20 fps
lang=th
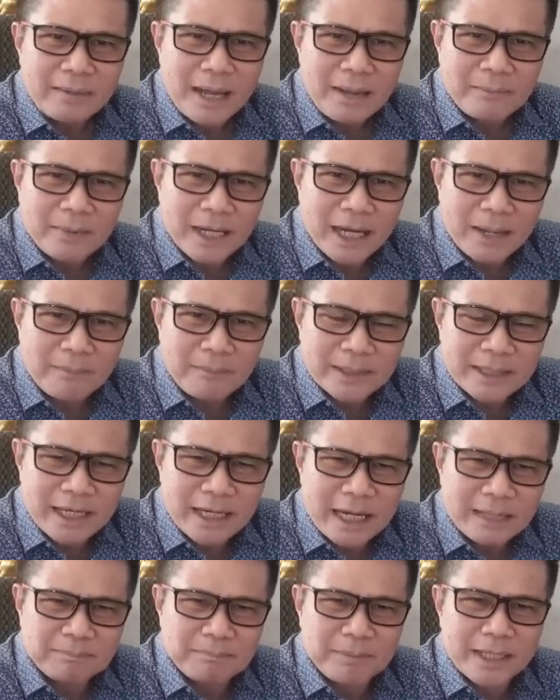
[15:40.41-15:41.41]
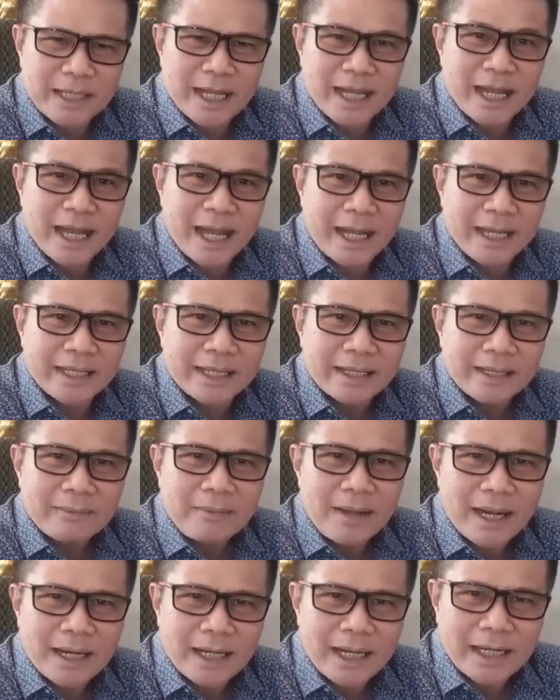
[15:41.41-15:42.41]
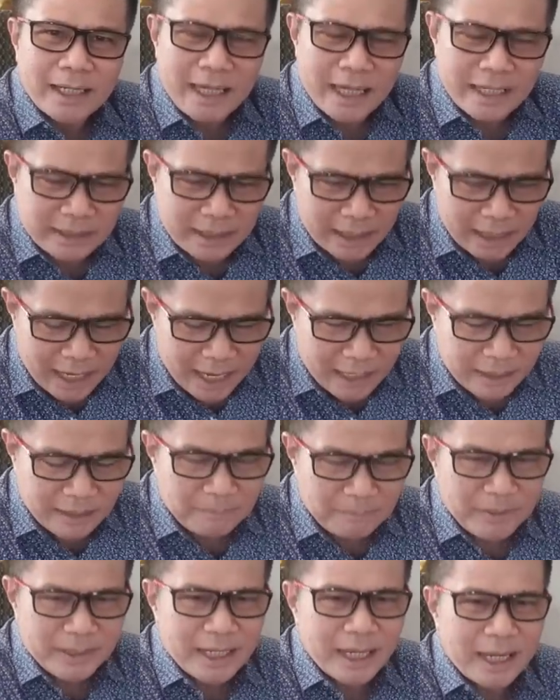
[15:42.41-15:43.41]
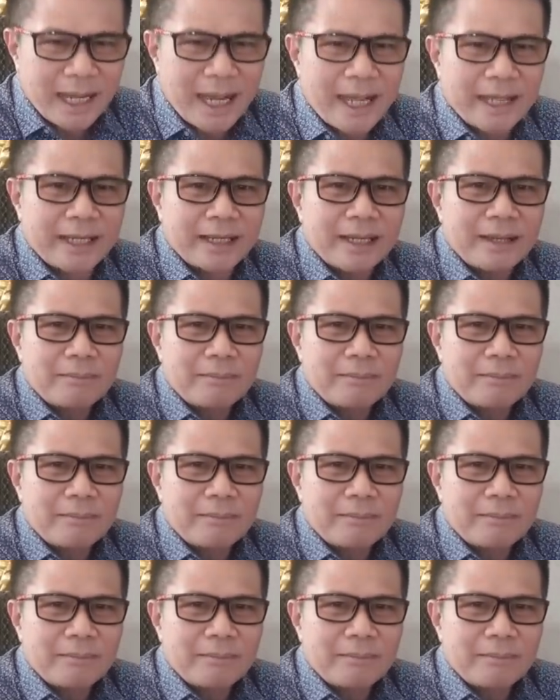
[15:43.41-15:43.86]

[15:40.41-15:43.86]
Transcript: พรรคพลังประชารัฐเป็นยังไงพรรคเล็กๆแต่ละอันนั้นเป็นยังไง